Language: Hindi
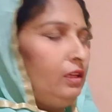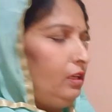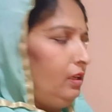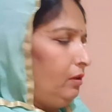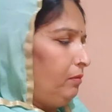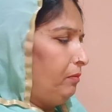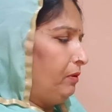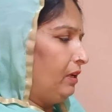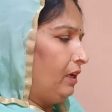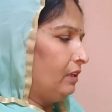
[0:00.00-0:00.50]

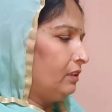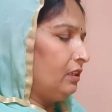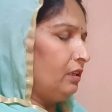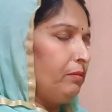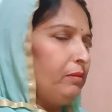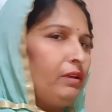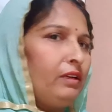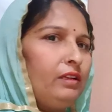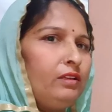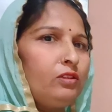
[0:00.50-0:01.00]
बना दी
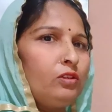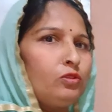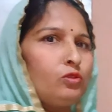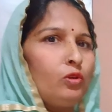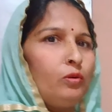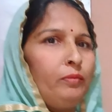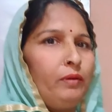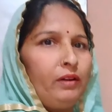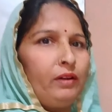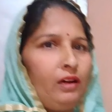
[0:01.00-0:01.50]
मैंने तो जो
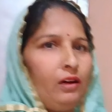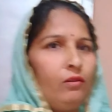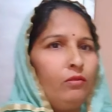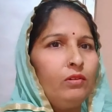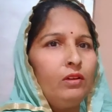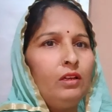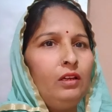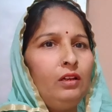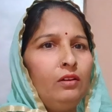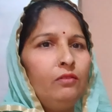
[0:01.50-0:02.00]
मैं
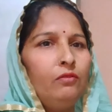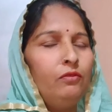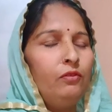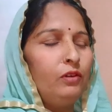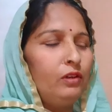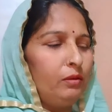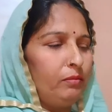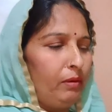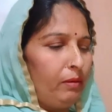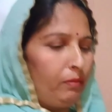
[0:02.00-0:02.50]
खाऊंगी वही
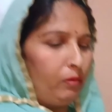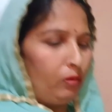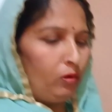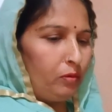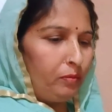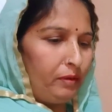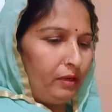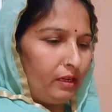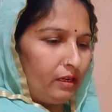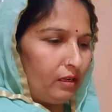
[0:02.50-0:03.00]
मैं भोग में
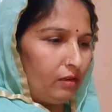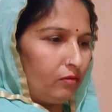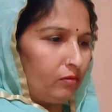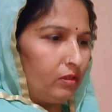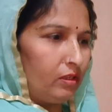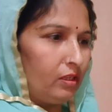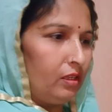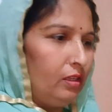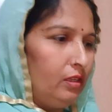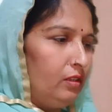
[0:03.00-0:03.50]
लगाऊंगी
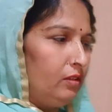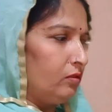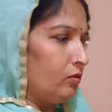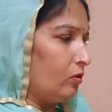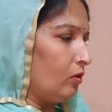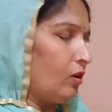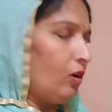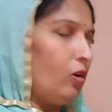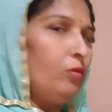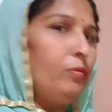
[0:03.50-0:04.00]
तो
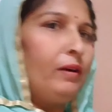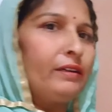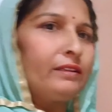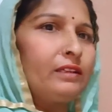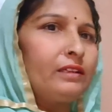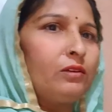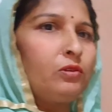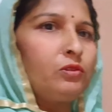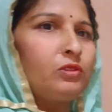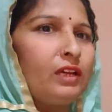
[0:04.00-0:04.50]
गौ माता
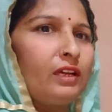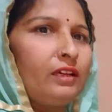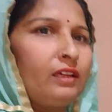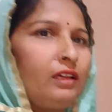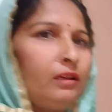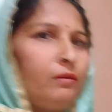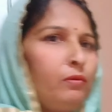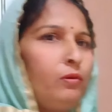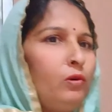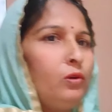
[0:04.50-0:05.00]
को जाएंगे
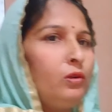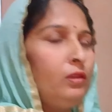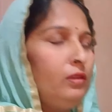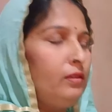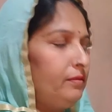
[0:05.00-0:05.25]
भोग